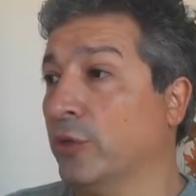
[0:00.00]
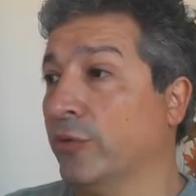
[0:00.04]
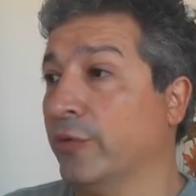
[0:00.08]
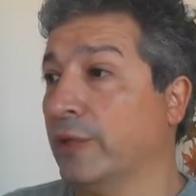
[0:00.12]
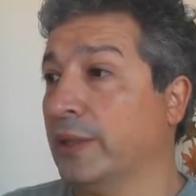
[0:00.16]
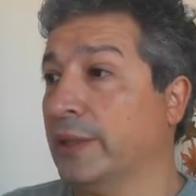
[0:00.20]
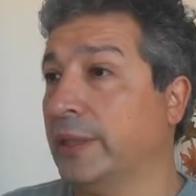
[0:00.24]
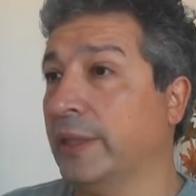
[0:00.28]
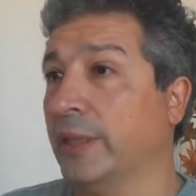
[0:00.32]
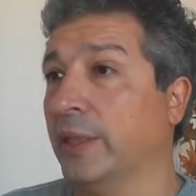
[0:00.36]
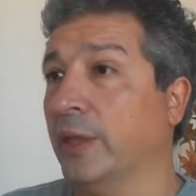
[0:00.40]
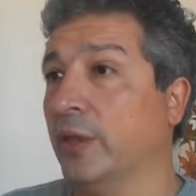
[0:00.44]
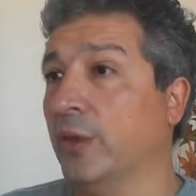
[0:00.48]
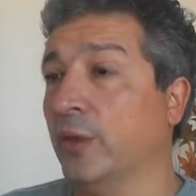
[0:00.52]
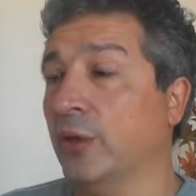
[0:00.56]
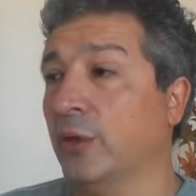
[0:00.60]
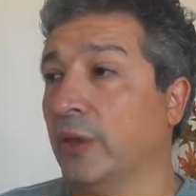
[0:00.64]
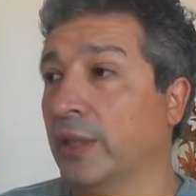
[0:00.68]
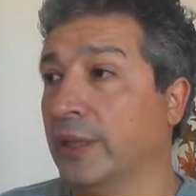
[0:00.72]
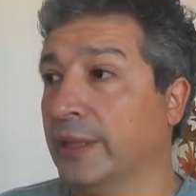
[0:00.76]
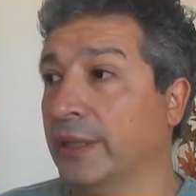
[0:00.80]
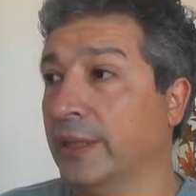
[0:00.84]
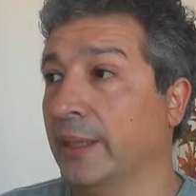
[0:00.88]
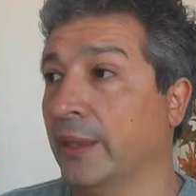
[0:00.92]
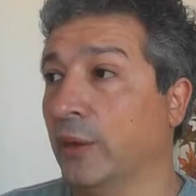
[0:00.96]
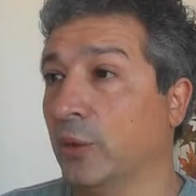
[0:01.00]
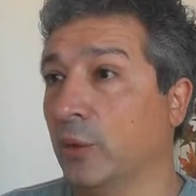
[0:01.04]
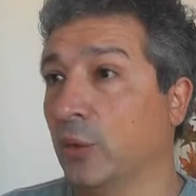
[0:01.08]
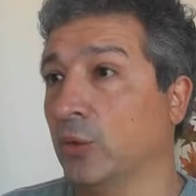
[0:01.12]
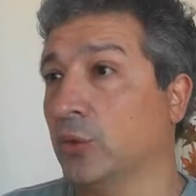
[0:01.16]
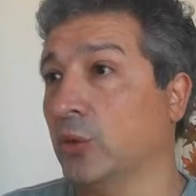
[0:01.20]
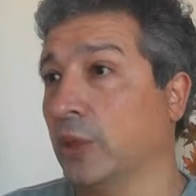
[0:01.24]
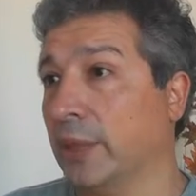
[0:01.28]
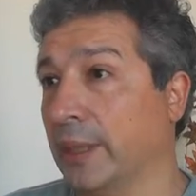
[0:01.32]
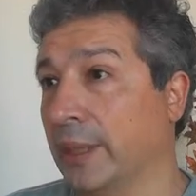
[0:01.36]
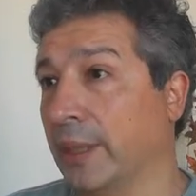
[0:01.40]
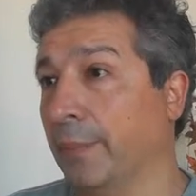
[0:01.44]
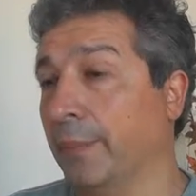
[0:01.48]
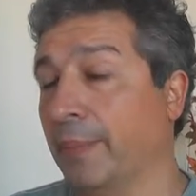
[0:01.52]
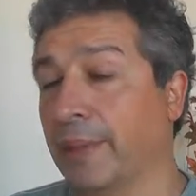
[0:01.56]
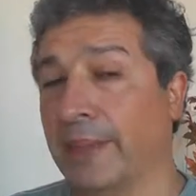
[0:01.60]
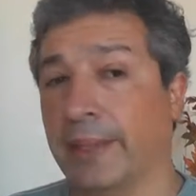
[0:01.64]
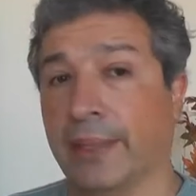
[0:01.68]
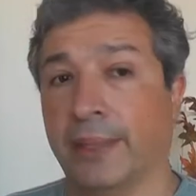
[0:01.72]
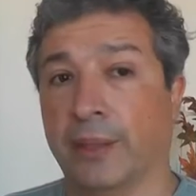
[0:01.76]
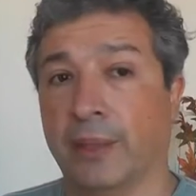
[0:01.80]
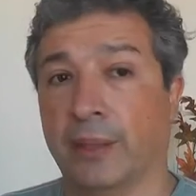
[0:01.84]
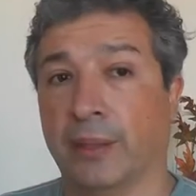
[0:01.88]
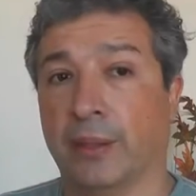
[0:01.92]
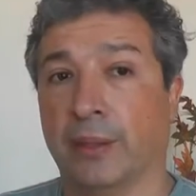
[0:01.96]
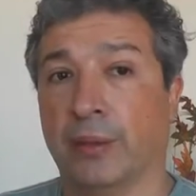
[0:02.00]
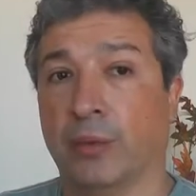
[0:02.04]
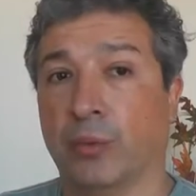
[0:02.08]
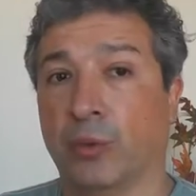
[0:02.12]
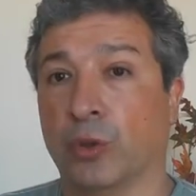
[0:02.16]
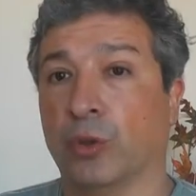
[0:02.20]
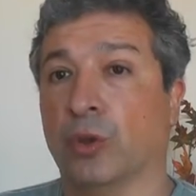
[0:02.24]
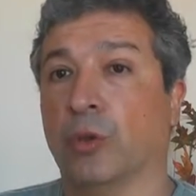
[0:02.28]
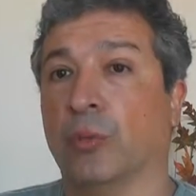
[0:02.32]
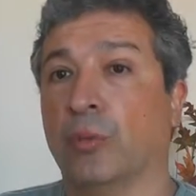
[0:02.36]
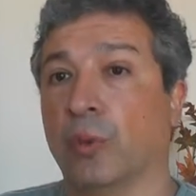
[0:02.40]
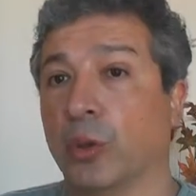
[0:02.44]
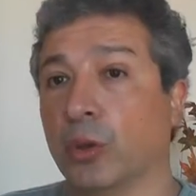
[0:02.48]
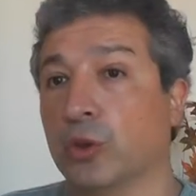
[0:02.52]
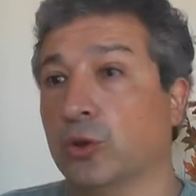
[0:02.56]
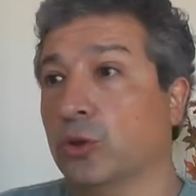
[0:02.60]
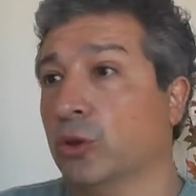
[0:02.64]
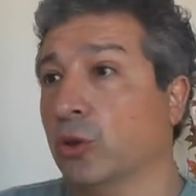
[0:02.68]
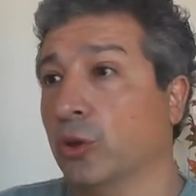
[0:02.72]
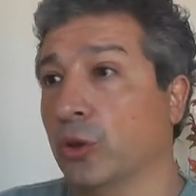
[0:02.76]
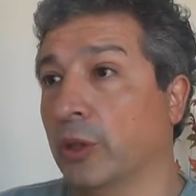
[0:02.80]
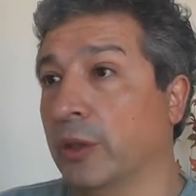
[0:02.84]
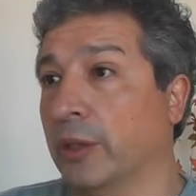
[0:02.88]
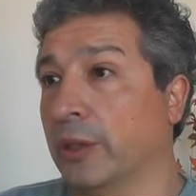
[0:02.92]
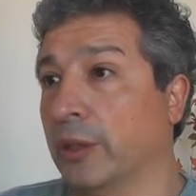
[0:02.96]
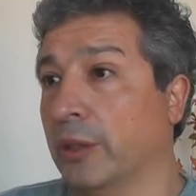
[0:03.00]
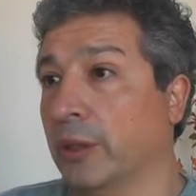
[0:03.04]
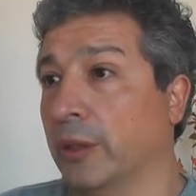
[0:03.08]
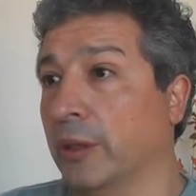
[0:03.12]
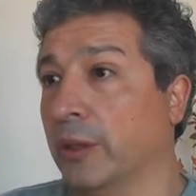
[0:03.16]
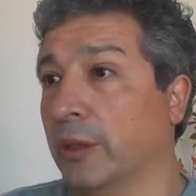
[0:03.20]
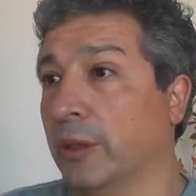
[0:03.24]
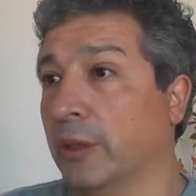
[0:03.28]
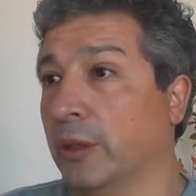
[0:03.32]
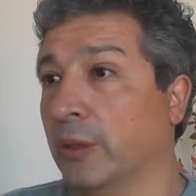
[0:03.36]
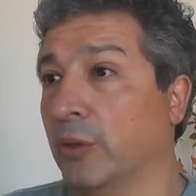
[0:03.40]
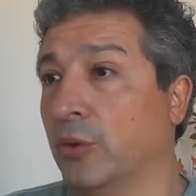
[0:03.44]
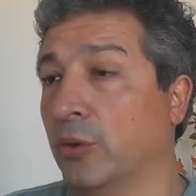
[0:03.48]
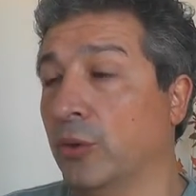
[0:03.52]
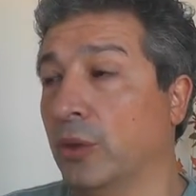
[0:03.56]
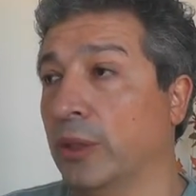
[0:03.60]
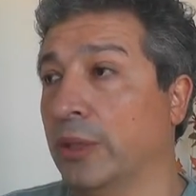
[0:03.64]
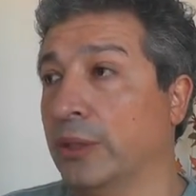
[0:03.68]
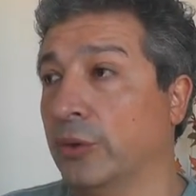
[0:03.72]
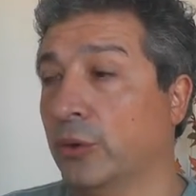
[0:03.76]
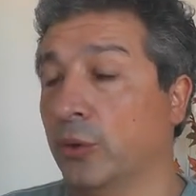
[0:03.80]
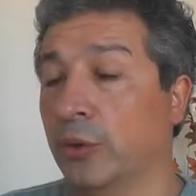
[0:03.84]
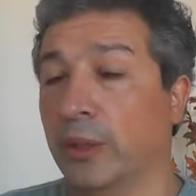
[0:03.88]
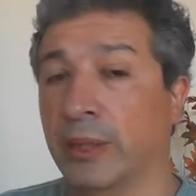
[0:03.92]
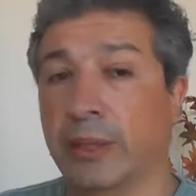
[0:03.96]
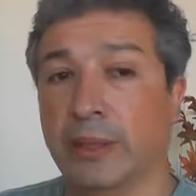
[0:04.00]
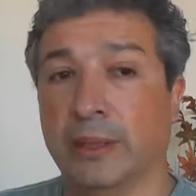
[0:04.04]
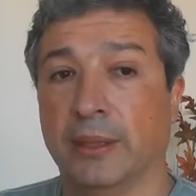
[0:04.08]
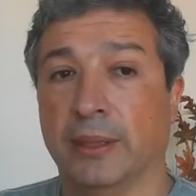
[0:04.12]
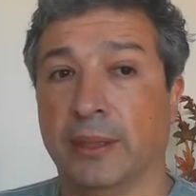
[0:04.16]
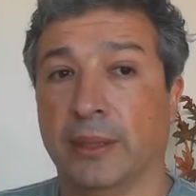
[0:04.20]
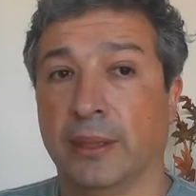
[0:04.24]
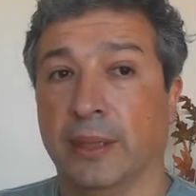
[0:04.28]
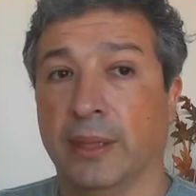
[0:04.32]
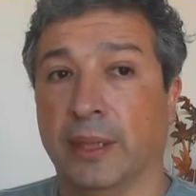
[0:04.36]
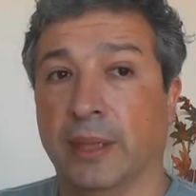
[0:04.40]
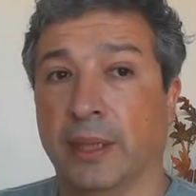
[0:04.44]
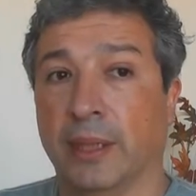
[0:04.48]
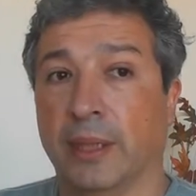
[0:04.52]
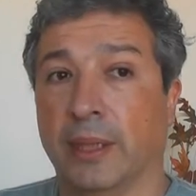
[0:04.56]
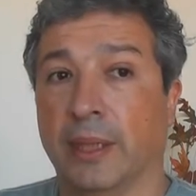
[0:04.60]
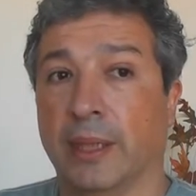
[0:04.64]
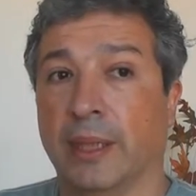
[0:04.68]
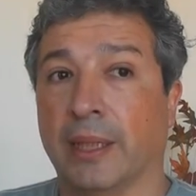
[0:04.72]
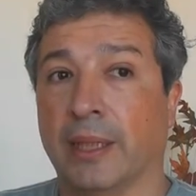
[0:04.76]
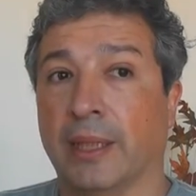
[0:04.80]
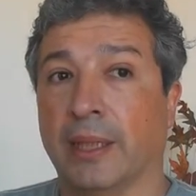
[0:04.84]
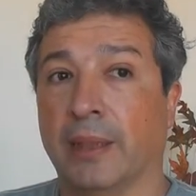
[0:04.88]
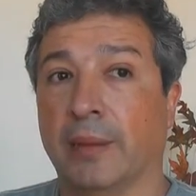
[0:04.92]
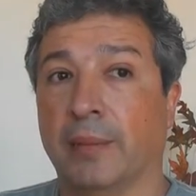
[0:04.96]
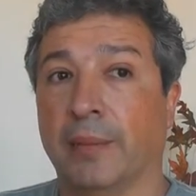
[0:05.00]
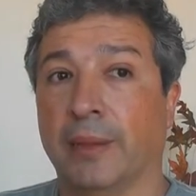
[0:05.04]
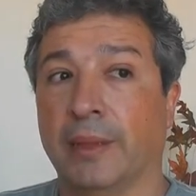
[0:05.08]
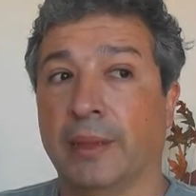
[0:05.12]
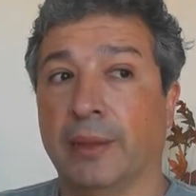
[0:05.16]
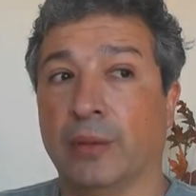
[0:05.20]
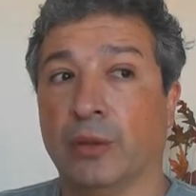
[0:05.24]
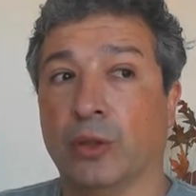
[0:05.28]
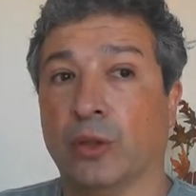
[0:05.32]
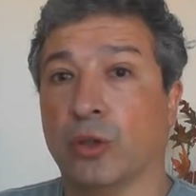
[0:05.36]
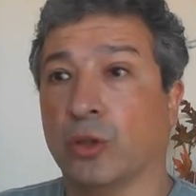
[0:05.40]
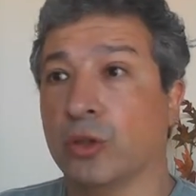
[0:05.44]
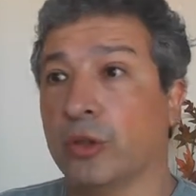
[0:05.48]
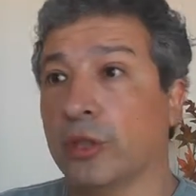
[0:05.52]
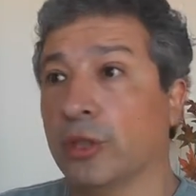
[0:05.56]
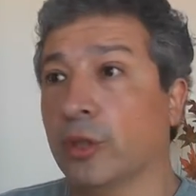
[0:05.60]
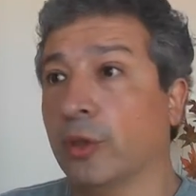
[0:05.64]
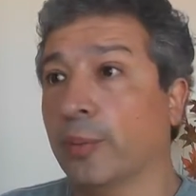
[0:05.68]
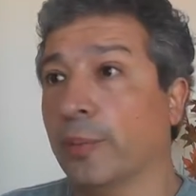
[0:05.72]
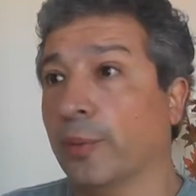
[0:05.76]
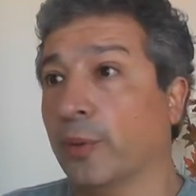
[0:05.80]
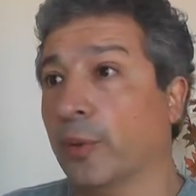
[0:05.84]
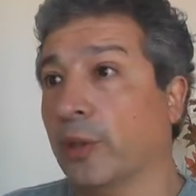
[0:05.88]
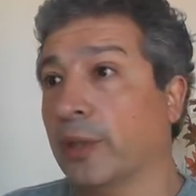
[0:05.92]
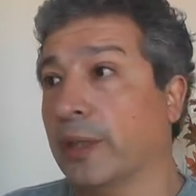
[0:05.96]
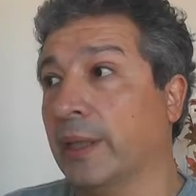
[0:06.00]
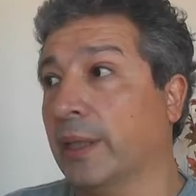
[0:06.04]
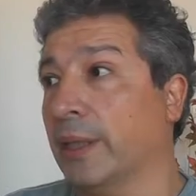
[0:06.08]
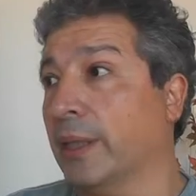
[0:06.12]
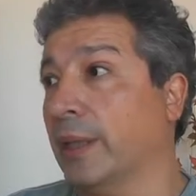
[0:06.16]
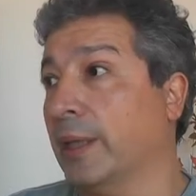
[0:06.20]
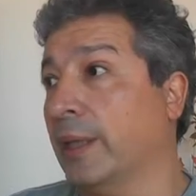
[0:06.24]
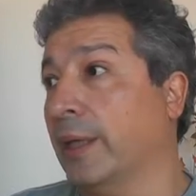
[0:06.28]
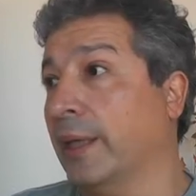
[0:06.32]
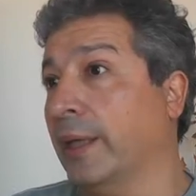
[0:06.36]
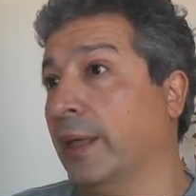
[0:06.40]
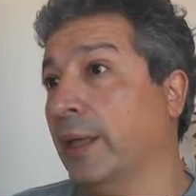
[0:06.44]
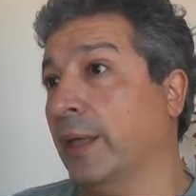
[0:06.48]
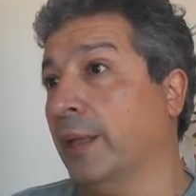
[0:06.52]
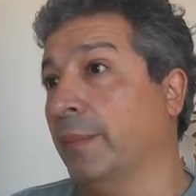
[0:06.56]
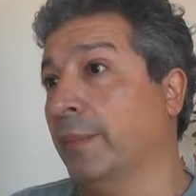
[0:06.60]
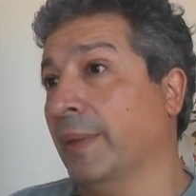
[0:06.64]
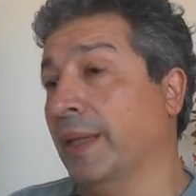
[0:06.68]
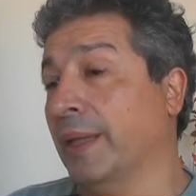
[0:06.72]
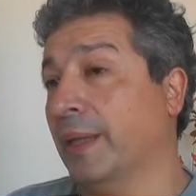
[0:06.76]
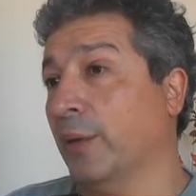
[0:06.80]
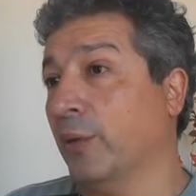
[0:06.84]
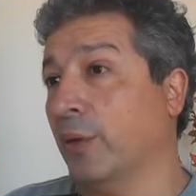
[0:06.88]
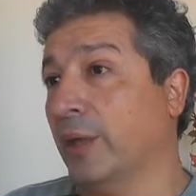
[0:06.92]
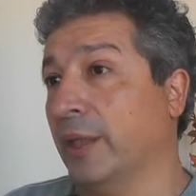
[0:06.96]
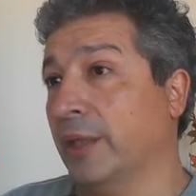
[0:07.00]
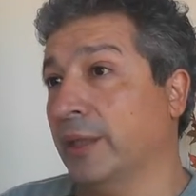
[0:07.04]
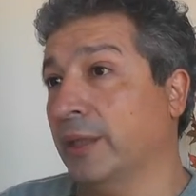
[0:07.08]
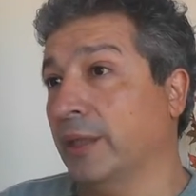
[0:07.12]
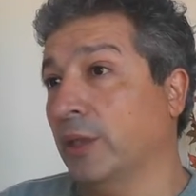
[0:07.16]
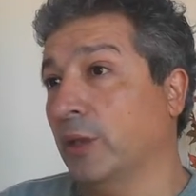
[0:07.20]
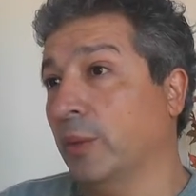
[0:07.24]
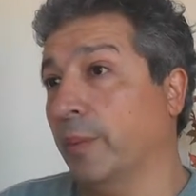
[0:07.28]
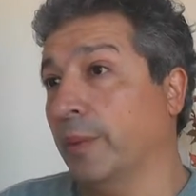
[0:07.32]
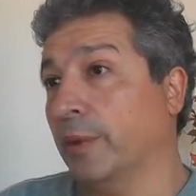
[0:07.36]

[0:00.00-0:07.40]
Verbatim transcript: ofrecieron hacer el curso acá para nuestros mozos de, toda la ciudad y realmente, bueno, contentos porque hay más de 45